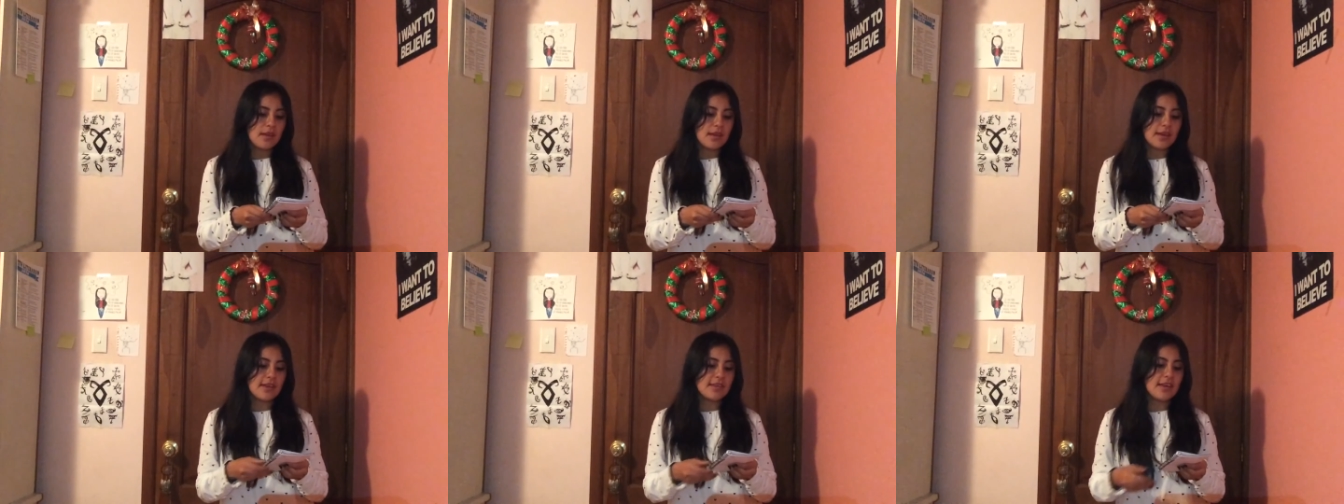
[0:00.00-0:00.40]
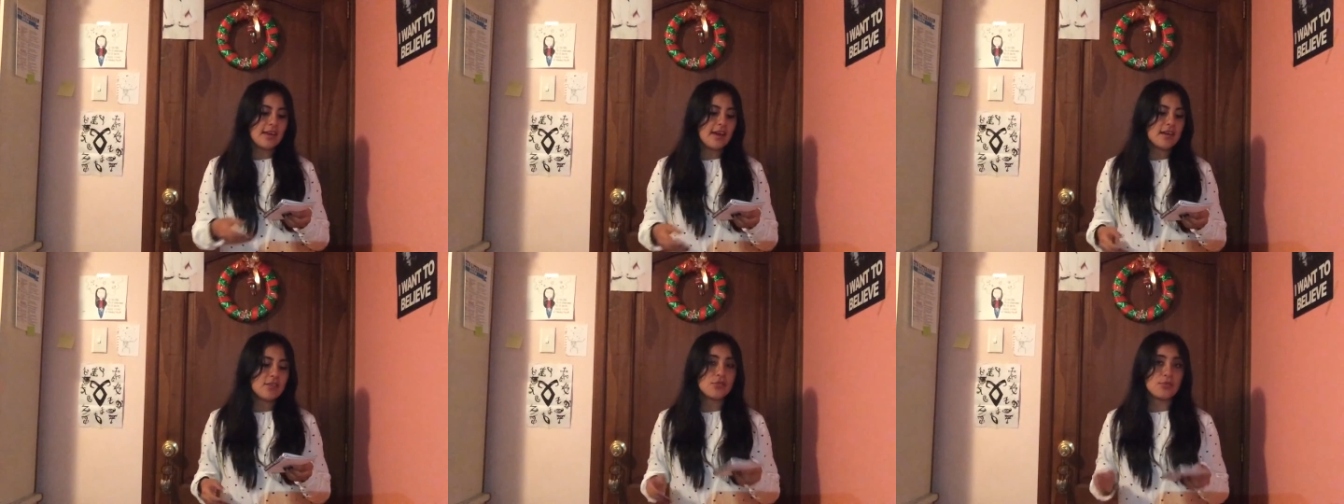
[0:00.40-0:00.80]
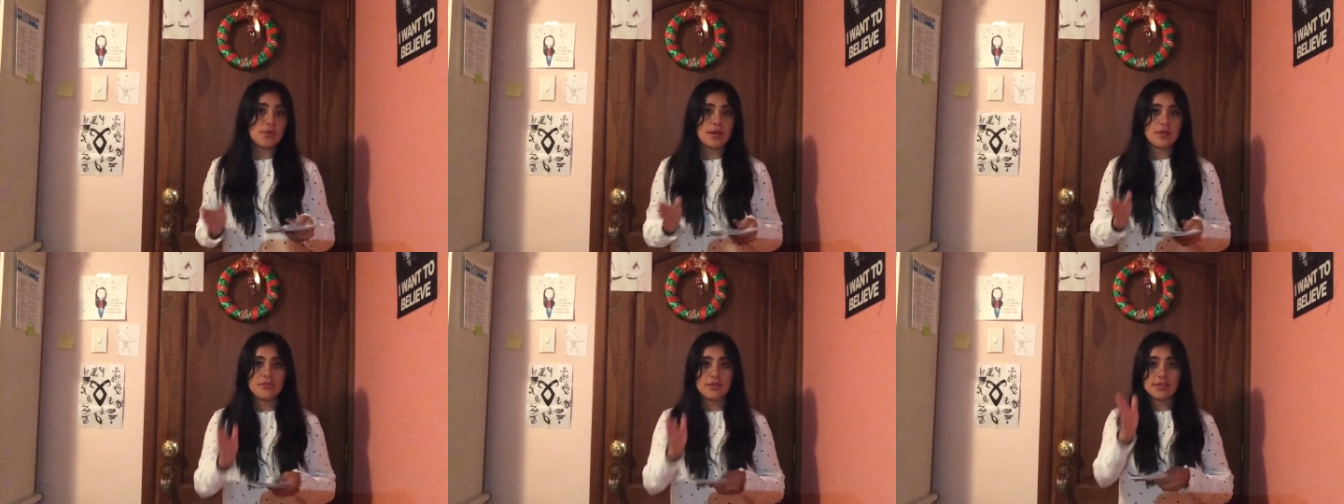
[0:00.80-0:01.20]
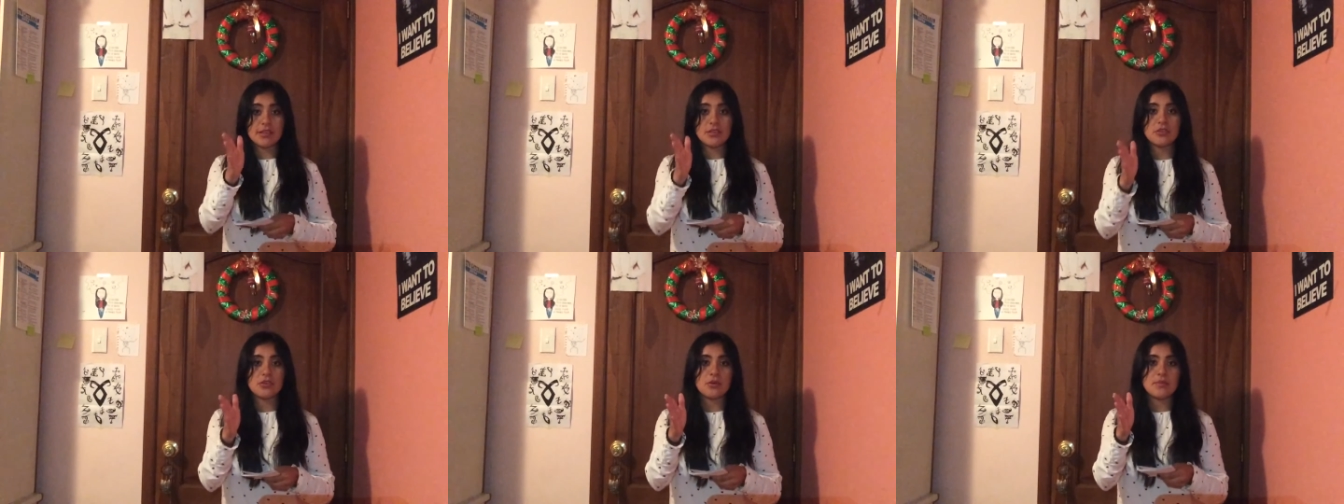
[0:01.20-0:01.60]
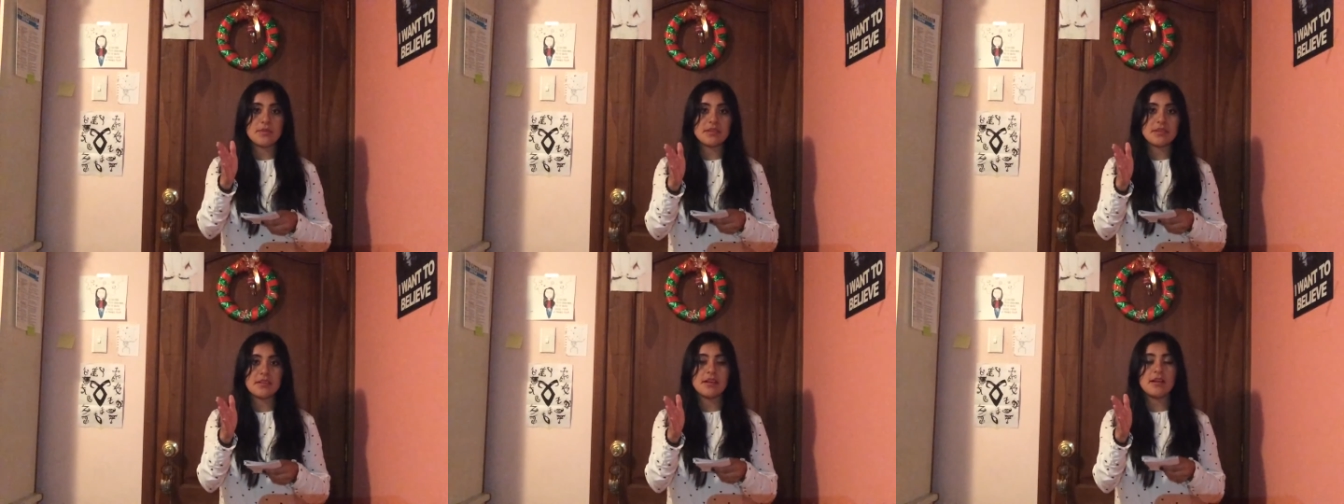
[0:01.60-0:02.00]
Callea subiendo al centro
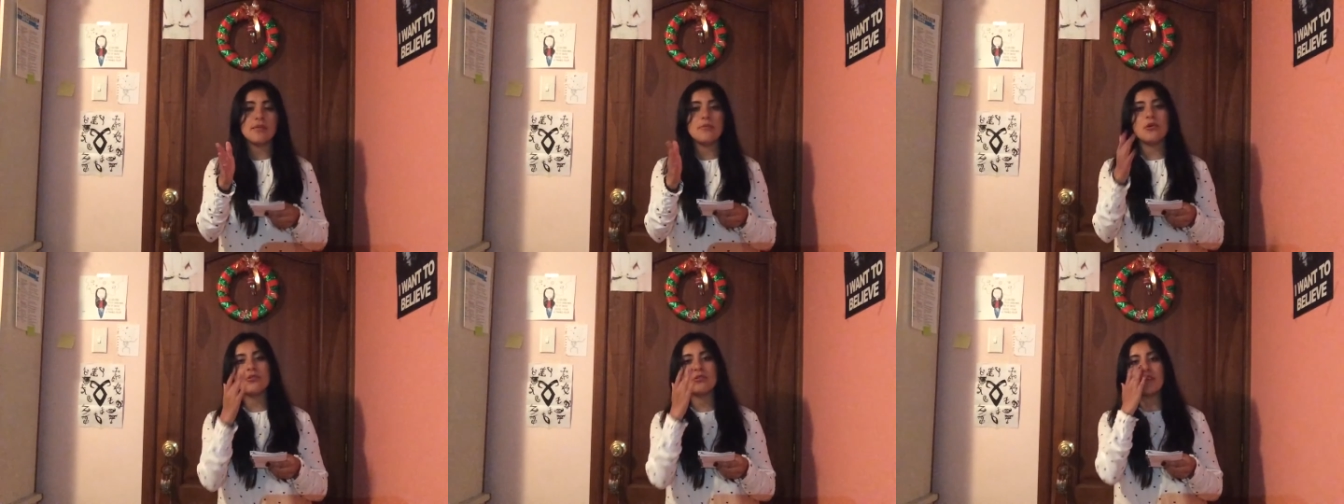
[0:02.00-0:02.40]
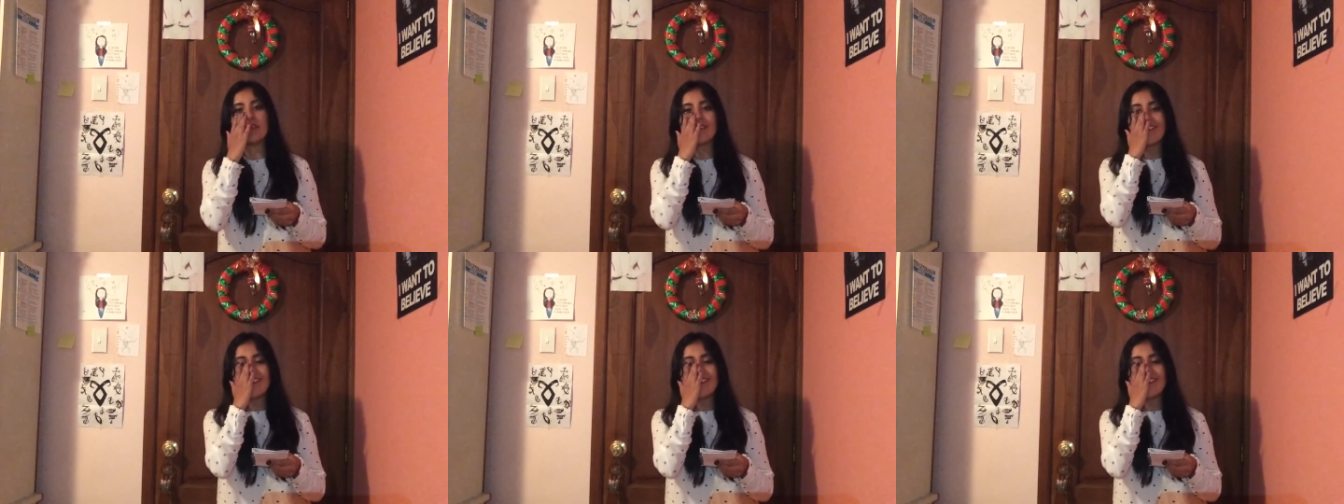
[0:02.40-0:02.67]
comercial El Bosque.